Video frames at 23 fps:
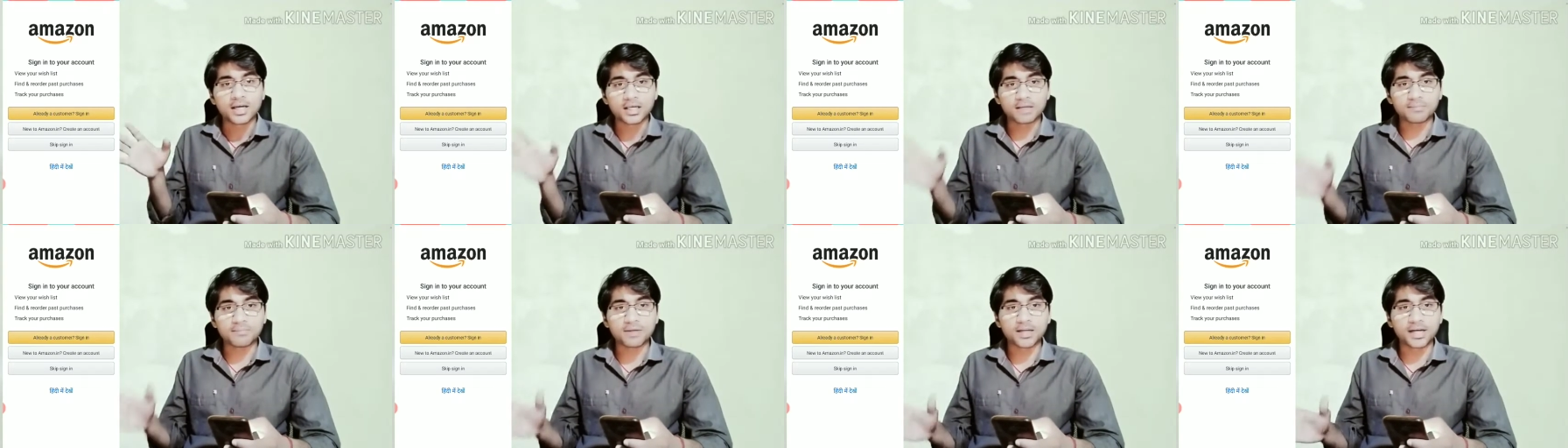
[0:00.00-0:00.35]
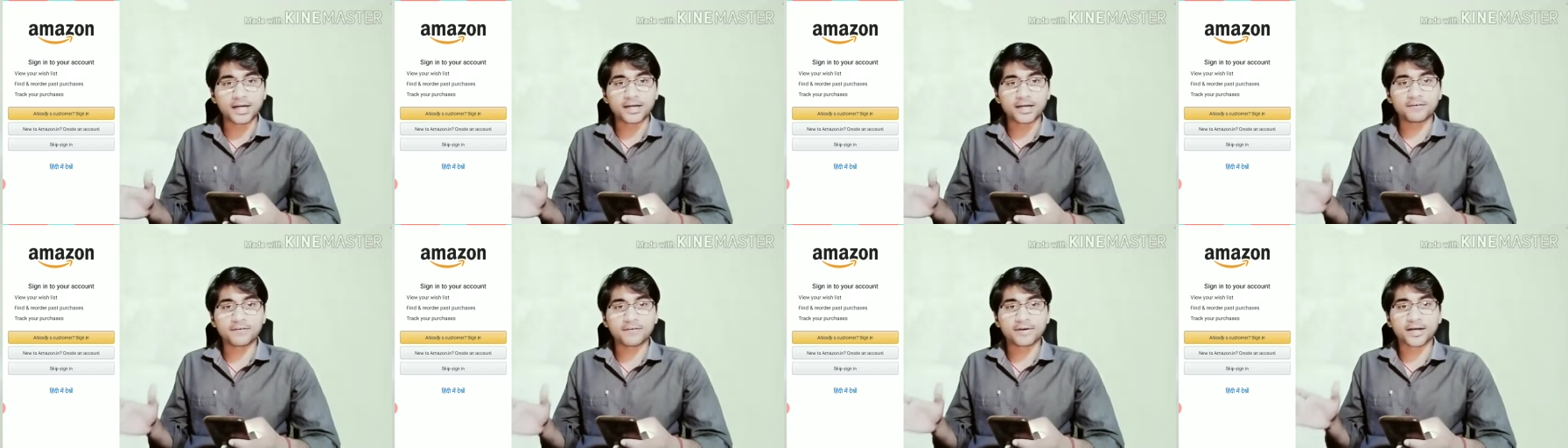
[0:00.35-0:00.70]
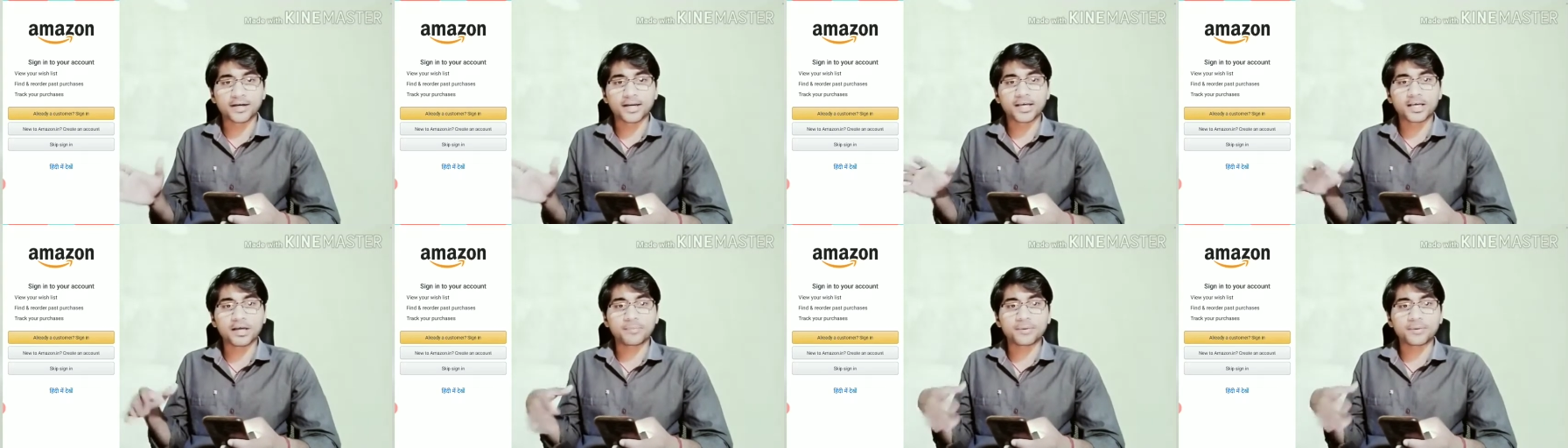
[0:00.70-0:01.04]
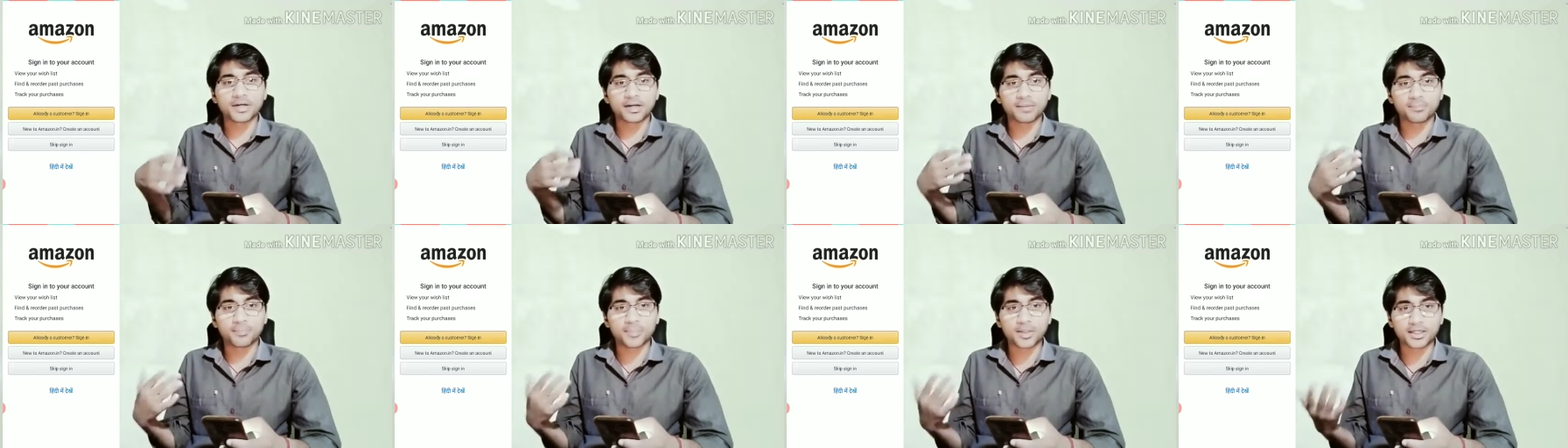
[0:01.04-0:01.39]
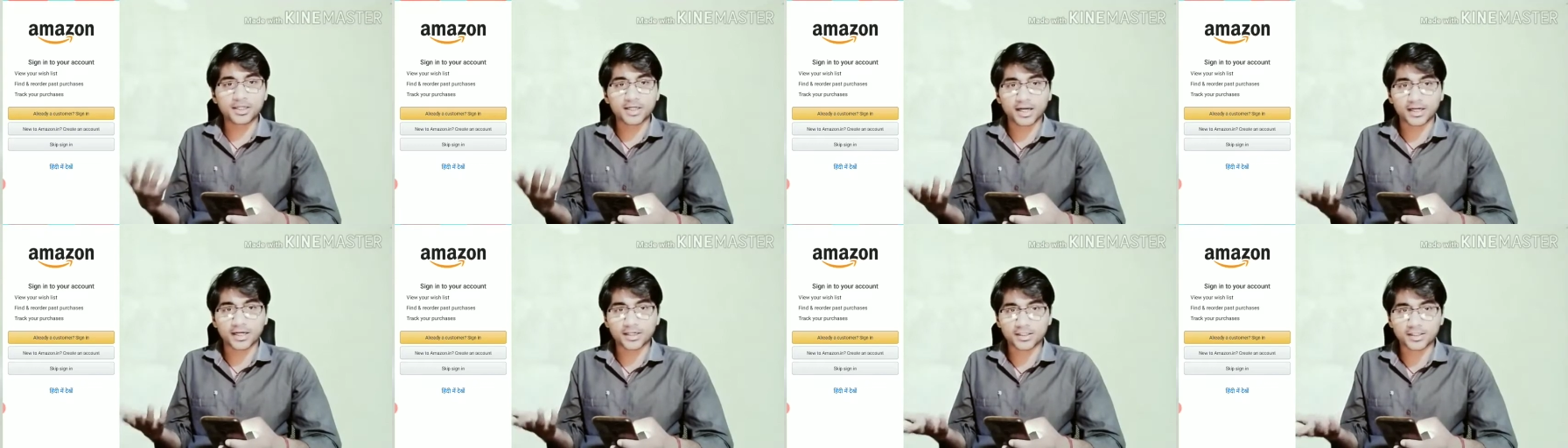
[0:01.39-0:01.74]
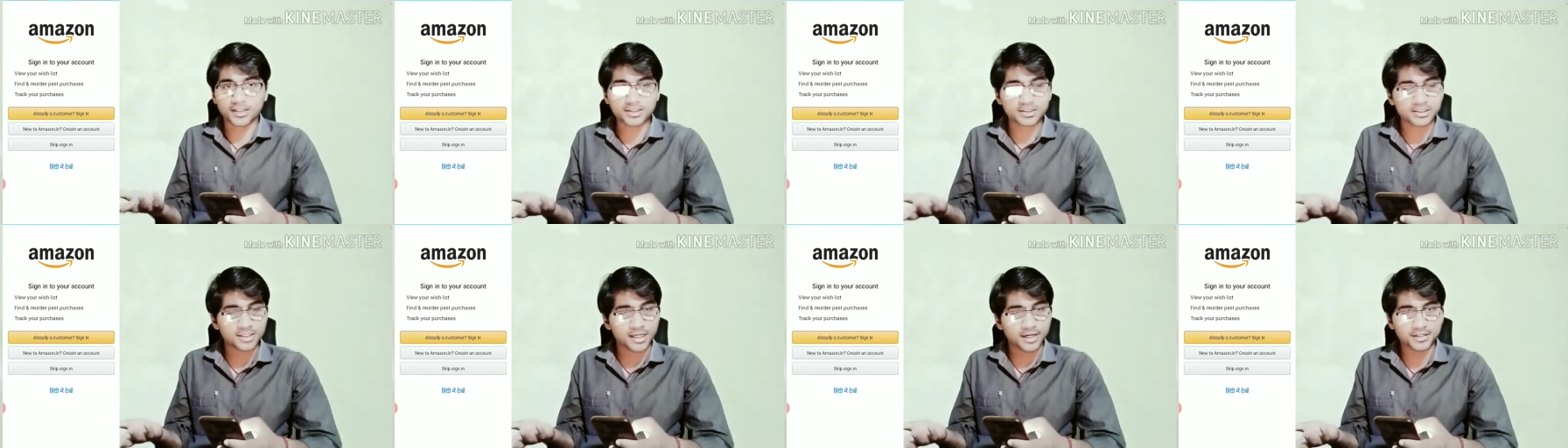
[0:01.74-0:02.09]
ईमेल आईडी वगैरह या फिर नंबर डाल
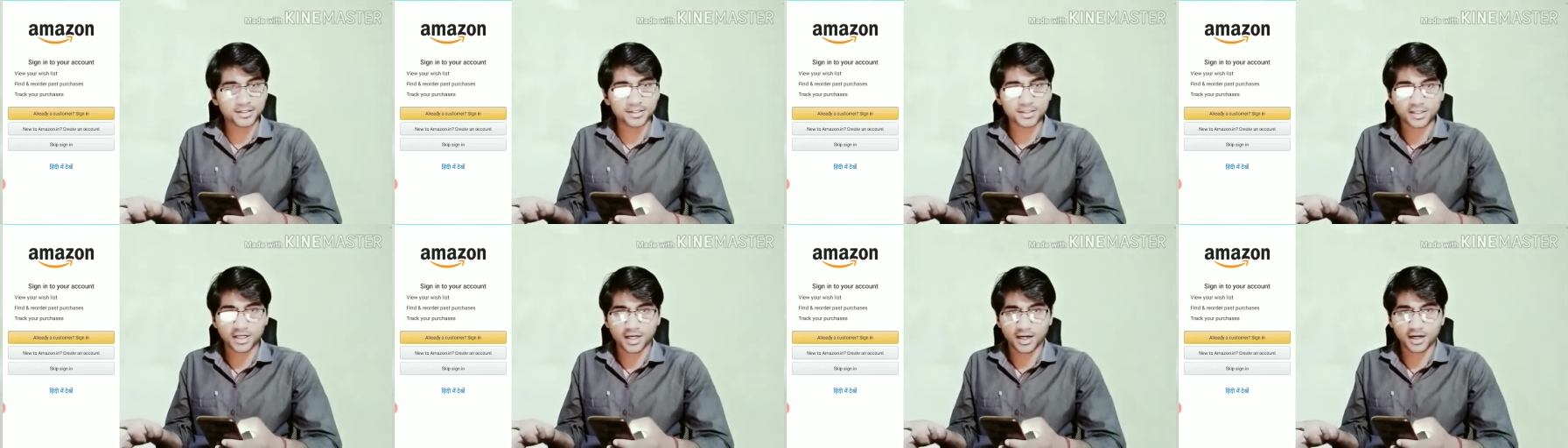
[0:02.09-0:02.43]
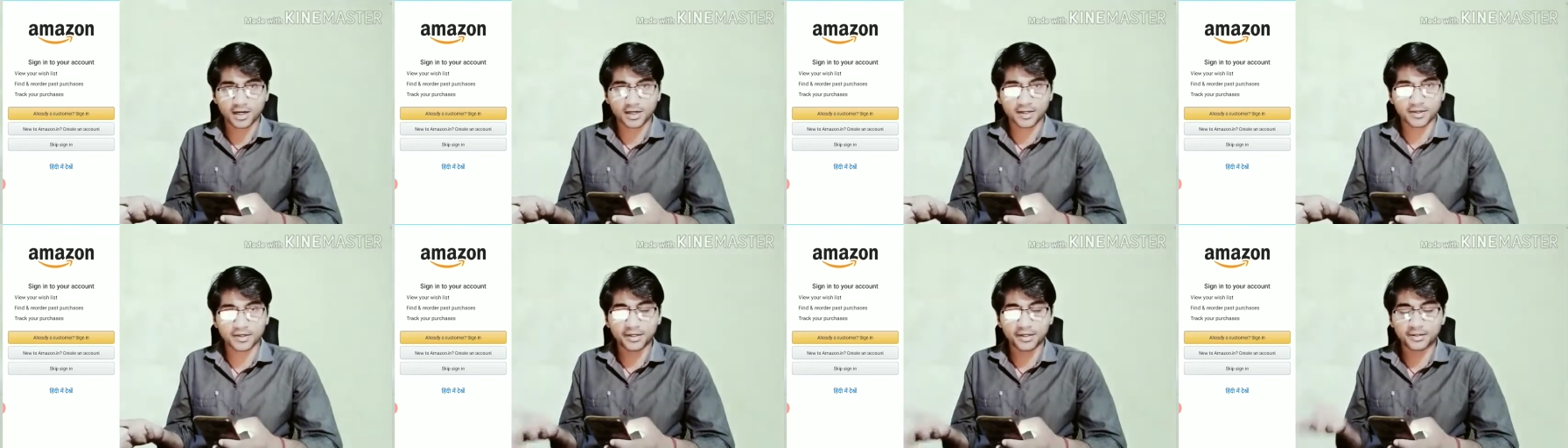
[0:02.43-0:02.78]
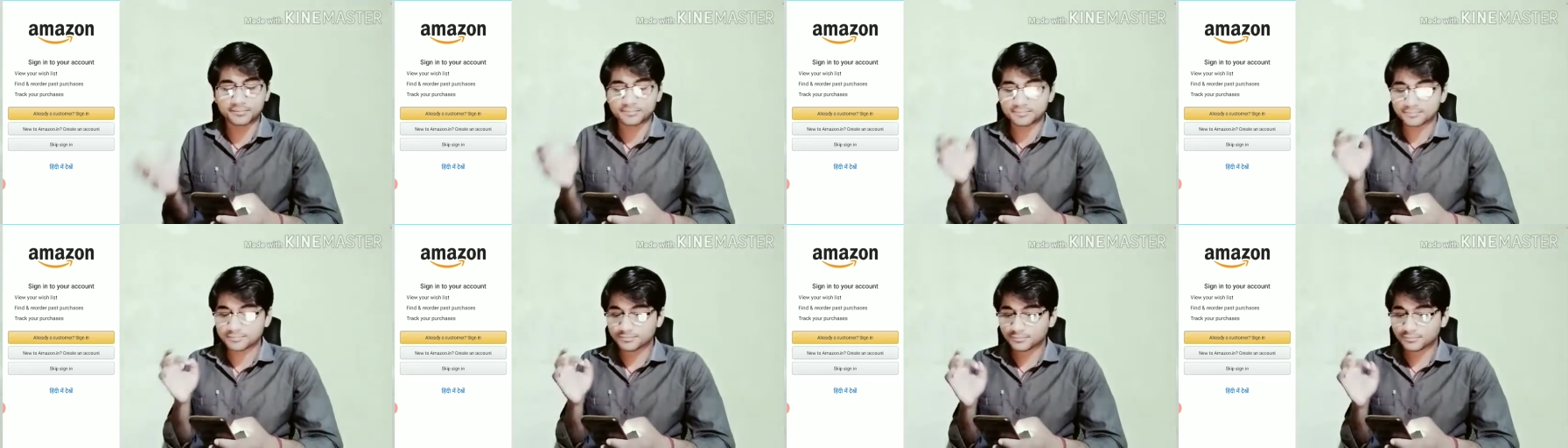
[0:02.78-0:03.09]
करके साइन इन कर लेना